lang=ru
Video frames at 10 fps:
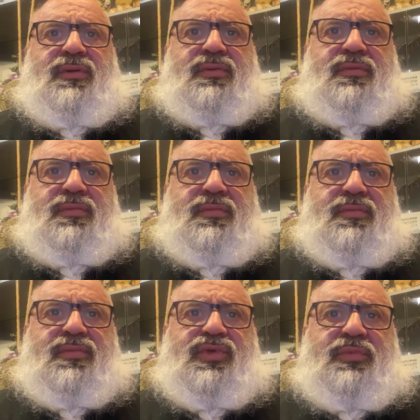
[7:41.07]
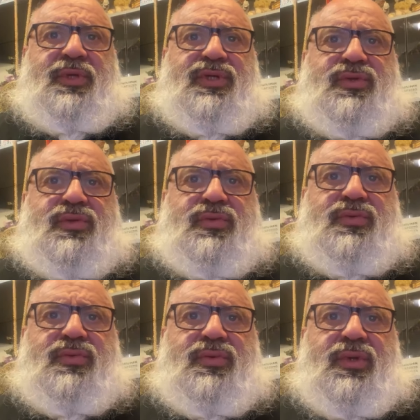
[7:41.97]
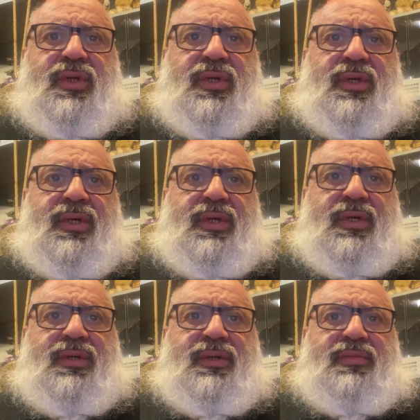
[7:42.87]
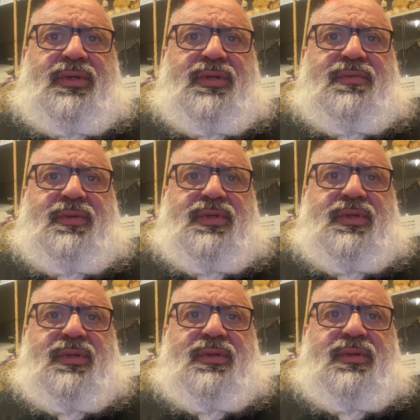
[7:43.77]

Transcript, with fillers: но уже прочту. Ребята спрашивают.